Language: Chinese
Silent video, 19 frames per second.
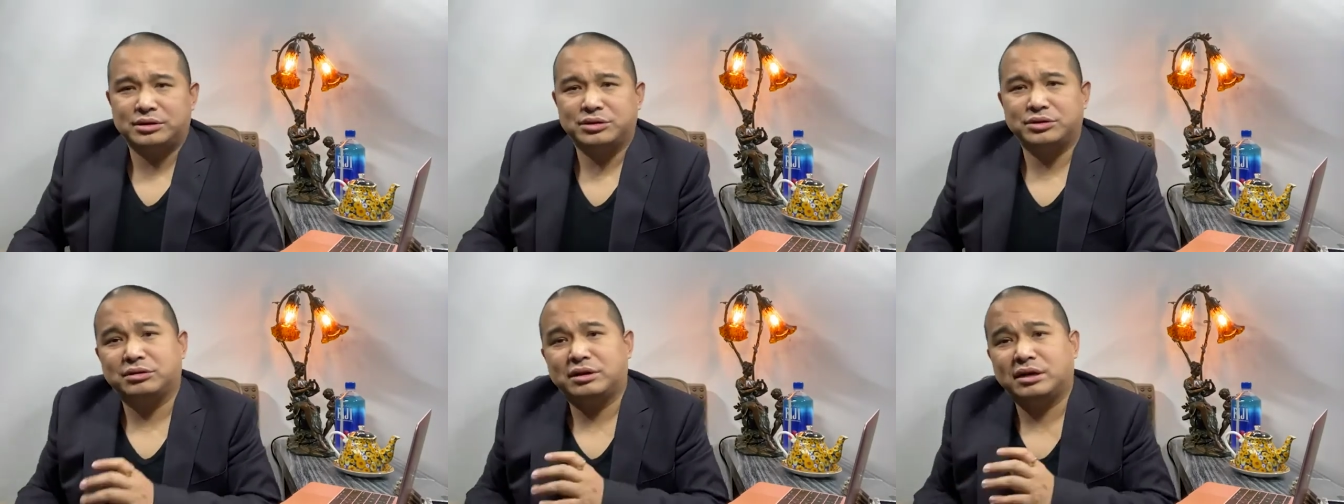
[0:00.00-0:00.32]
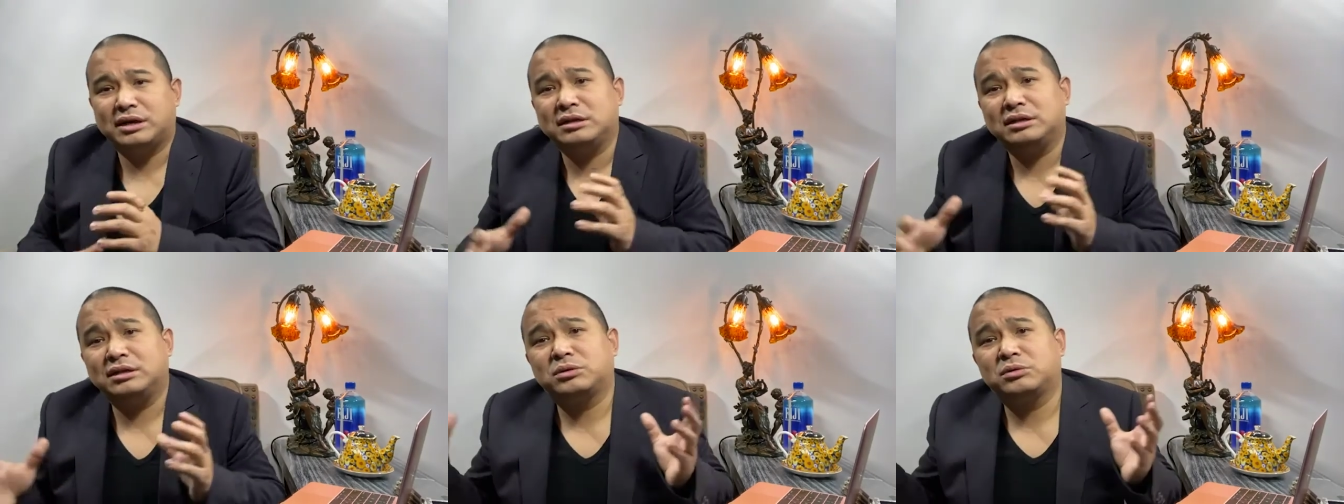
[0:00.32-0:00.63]
就
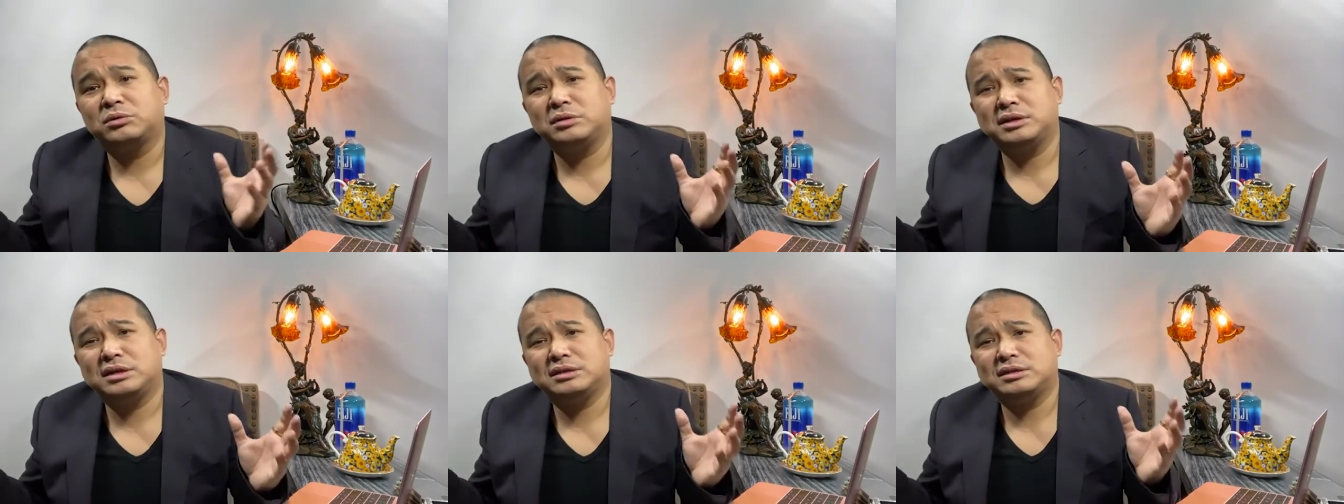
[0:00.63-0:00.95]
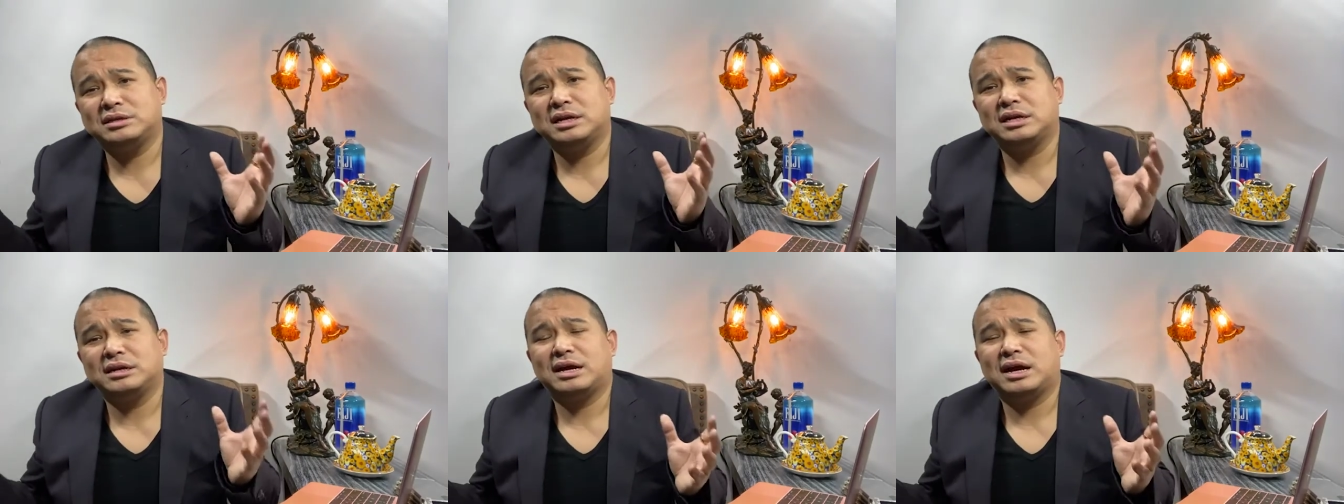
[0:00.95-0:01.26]
很多的
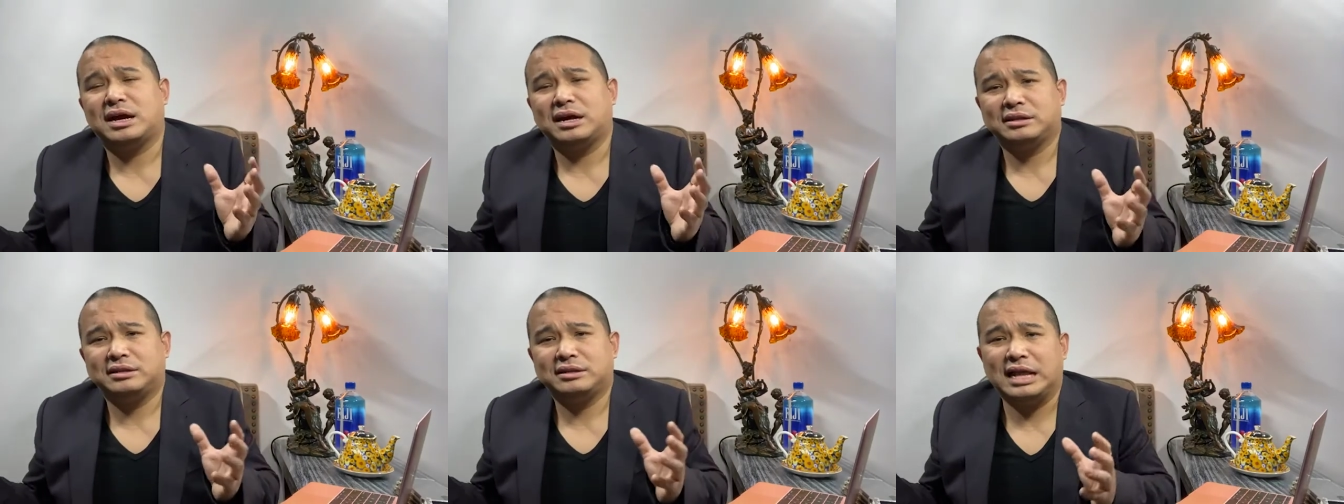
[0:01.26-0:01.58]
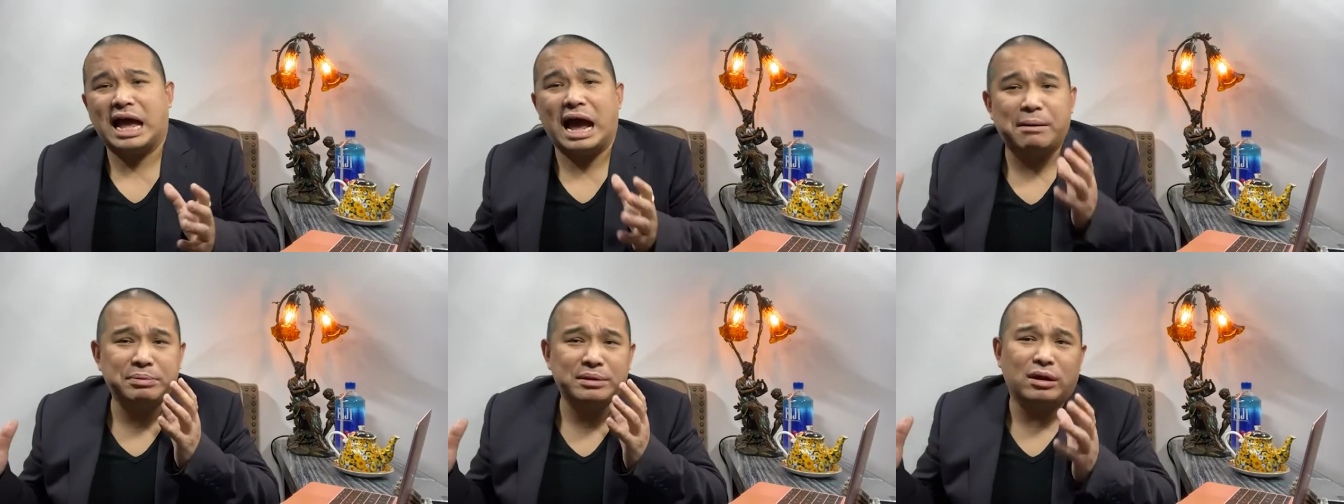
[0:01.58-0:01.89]
人啊，
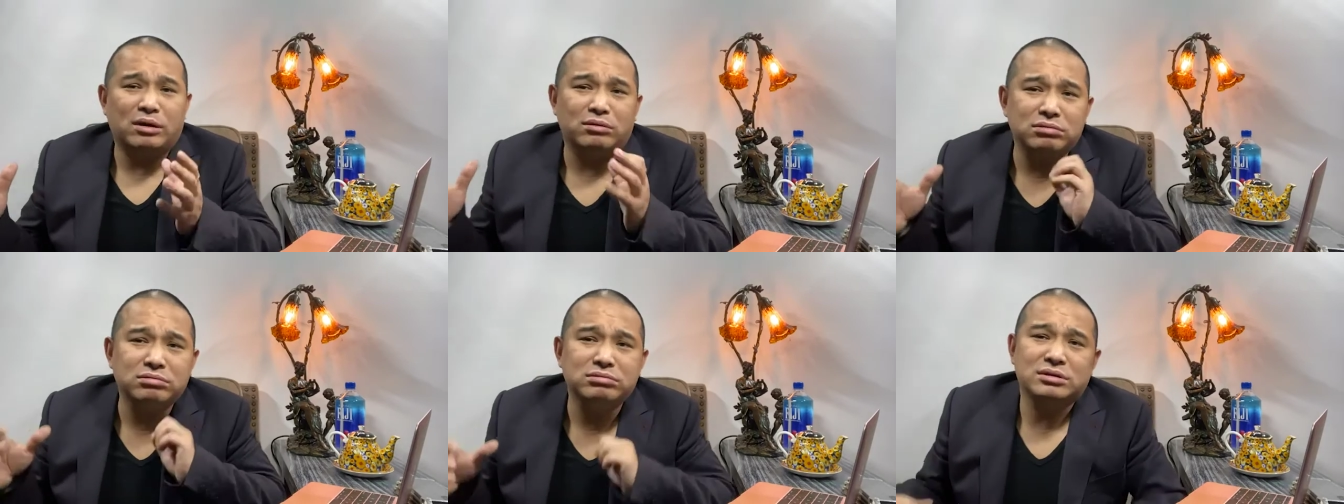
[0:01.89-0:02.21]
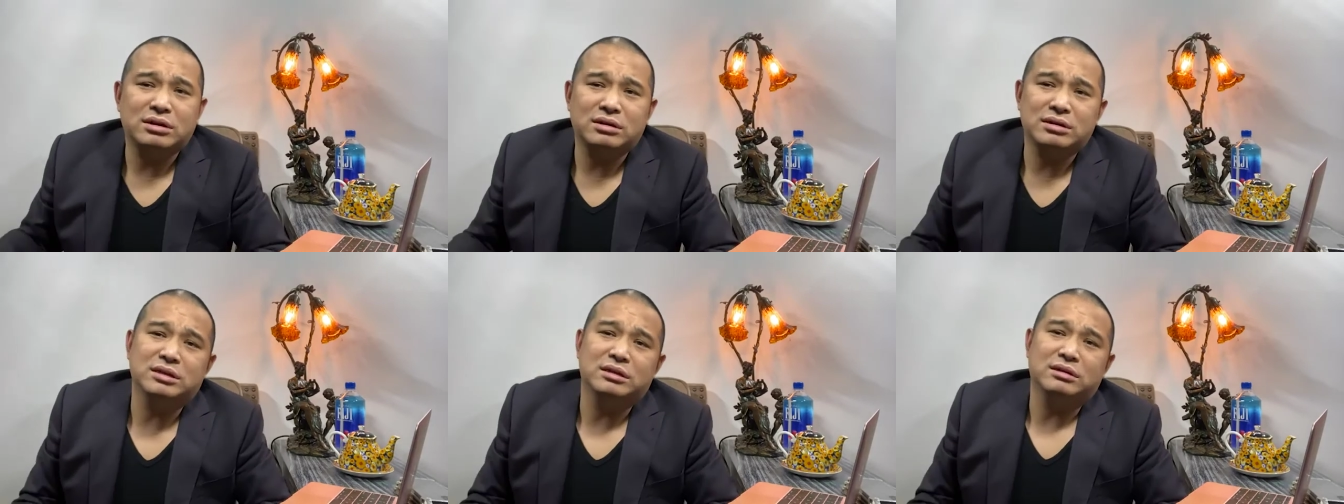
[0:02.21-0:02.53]
拿不到护
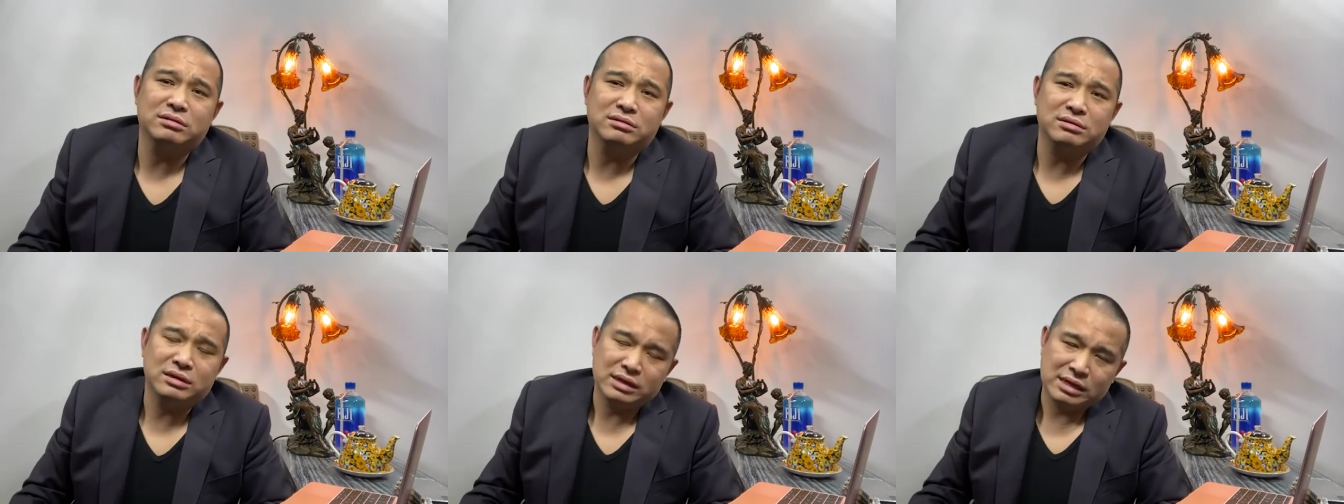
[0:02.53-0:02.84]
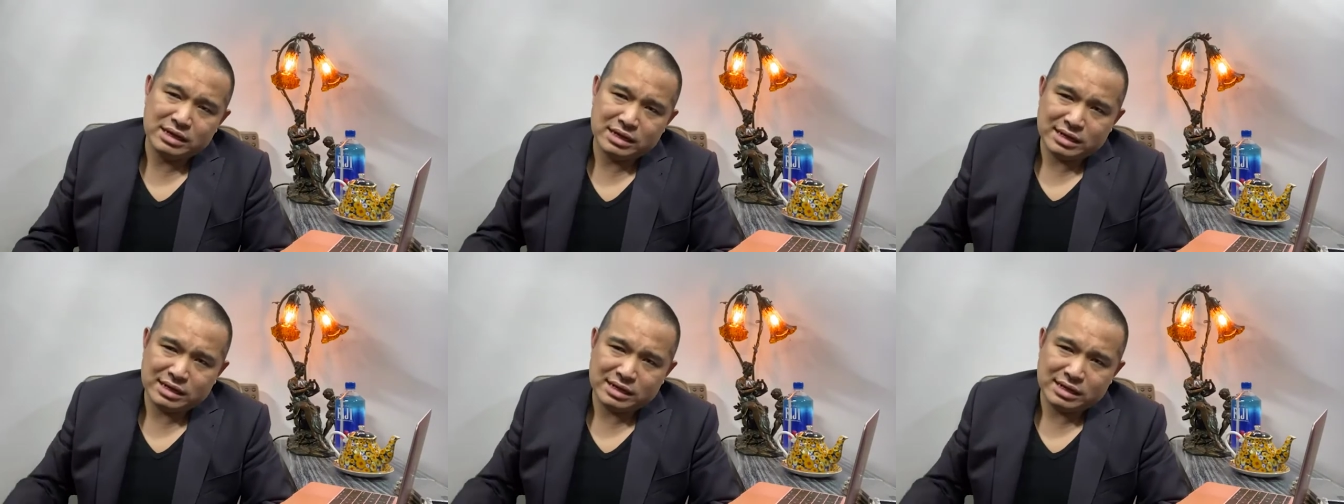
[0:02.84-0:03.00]
照以后，